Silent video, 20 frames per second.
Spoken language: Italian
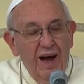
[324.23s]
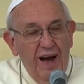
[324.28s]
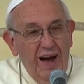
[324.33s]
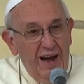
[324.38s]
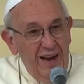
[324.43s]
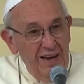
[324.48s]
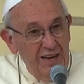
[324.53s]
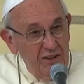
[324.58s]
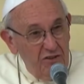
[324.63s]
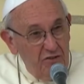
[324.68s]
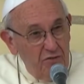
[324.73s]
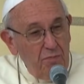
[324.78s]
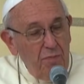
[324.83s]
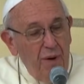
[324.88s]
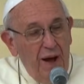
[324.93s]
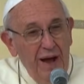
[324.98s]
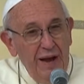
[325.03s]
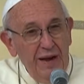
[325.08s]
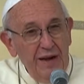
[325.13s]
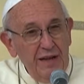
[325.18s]
alle
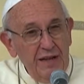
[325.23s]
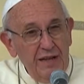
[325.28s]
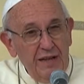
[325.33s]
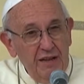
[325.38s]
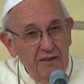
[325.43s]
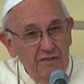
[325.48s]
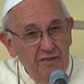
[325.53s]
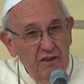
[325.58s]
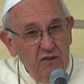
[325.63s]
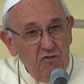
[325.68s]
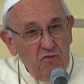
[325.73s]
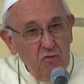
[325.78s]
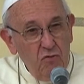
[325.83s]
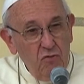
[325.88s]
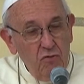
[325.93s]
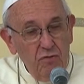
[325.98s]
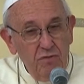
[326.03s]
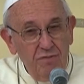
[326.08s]
spalle di Gesù.